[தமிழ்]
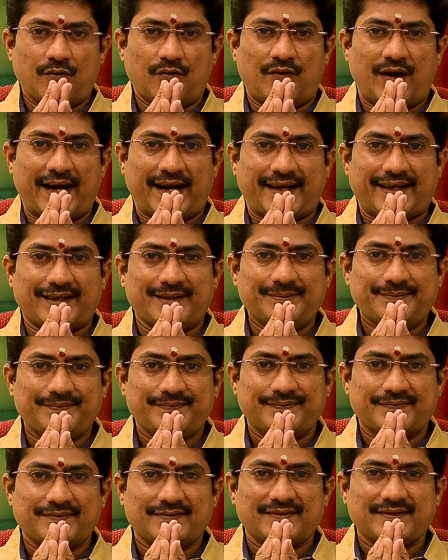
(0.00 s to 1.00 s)
வணக்கம்
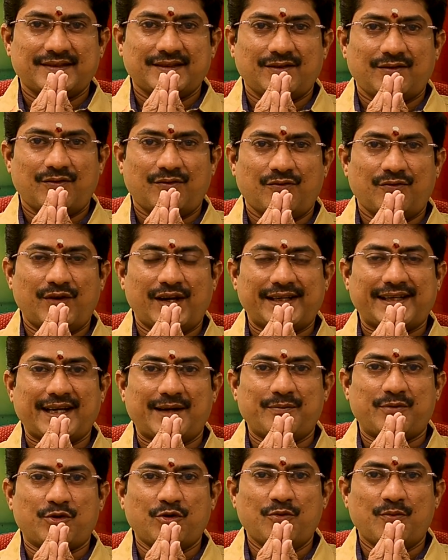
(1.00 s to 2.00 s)

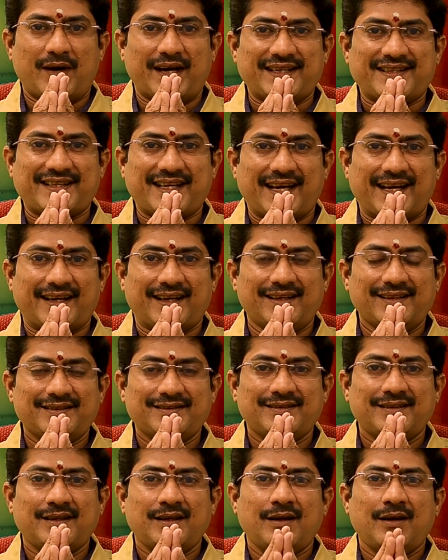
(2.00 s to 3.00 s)
வெல்கம் டு மை சேனல்
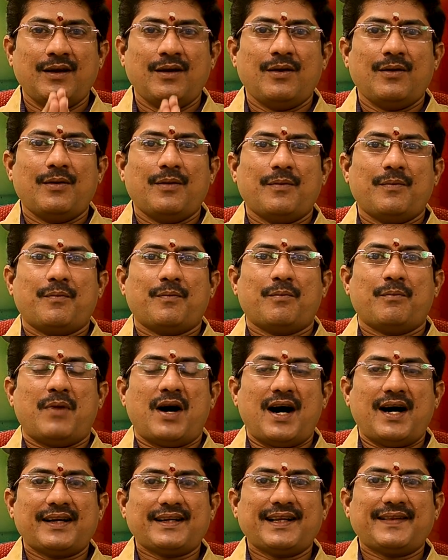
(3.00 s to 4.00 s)

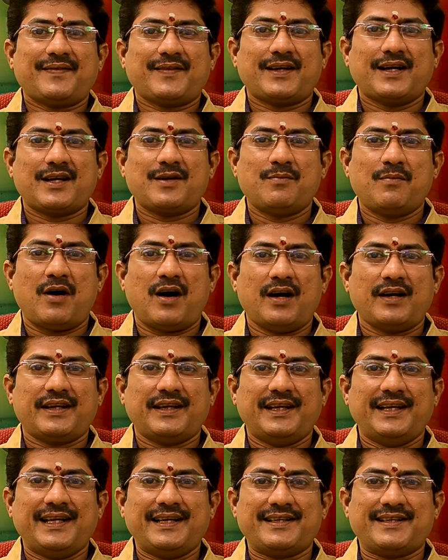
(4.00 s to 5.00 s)
பாரத் கர்மா
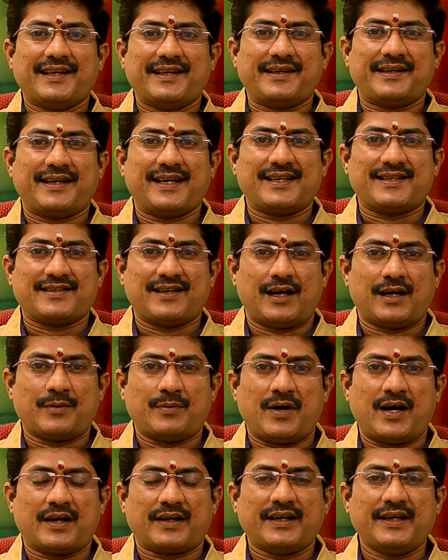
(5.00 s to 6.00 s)
ஹீலிங் சென்டர்
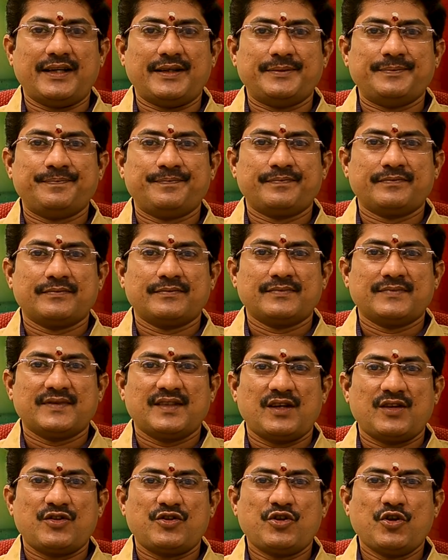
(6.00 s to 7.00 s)
சார்பாக
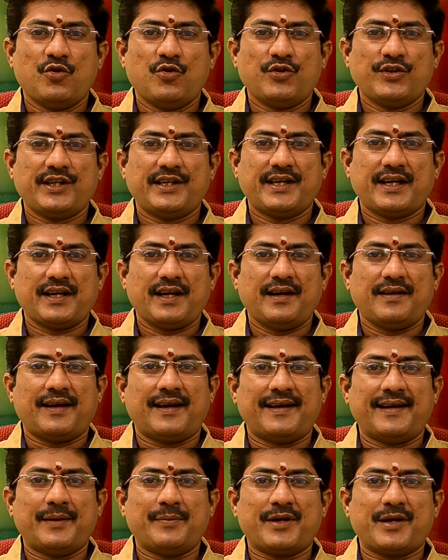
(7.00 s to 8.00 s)
ஜோதிடர்
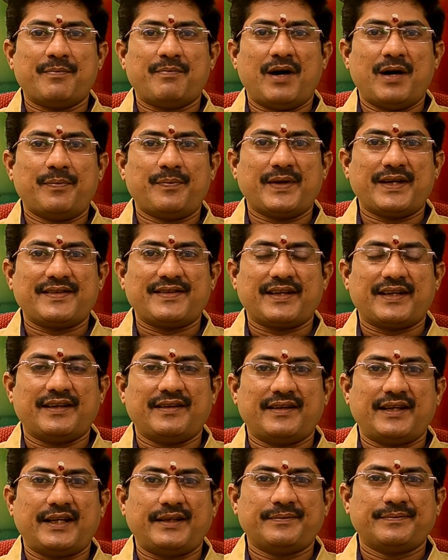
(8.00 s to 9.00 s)
நல்லபிரம்மா
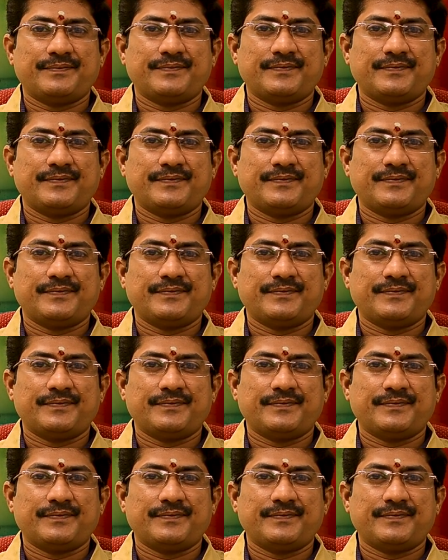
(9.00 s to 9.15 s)
பேசுகின்றேன்